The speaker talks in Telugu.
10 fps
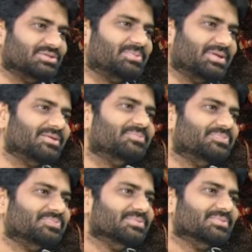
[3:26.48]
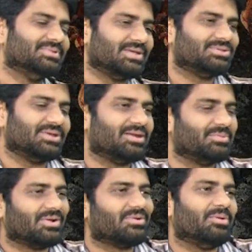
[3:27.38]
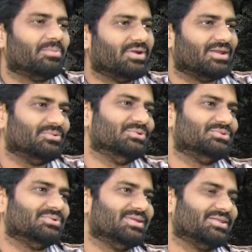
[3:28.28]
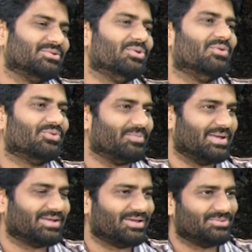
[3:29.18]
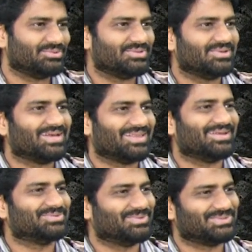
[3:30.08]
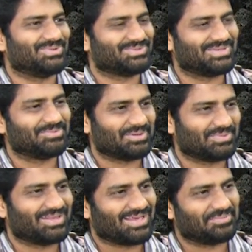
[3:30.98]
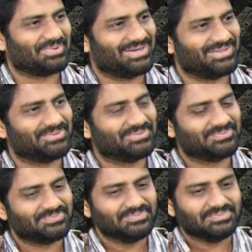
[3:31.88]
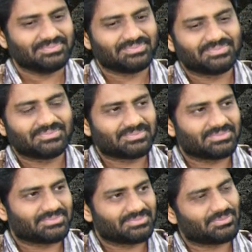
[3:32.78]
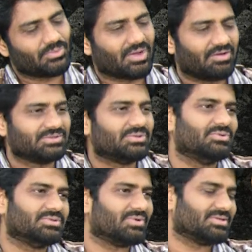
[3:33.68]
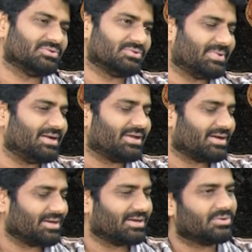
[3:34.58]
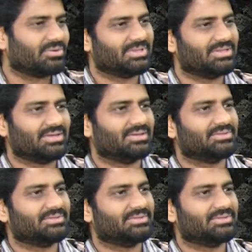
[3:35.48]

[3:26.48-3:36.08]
ఇన్స్పైర్ అయ్యి చేస్తాం కంటే మేము ఎక్కడో అబ్రాడ్కి వెళ్ళి కూర్చొని లేదా గోవాకో బ్యాంక్ వెళ్ళి కూర్చొని కథ రాసుకోవాల్సిన అవసరం అయితే మాకు ఇప్పటిదాకా ఏర్పడలేదు ఒక ఆఫీస్లో కూర్చొని వర్క్ చేసుకుని బయటకి అక్కడికి వెళ్ళడానికి కూడా పెద్దగా సో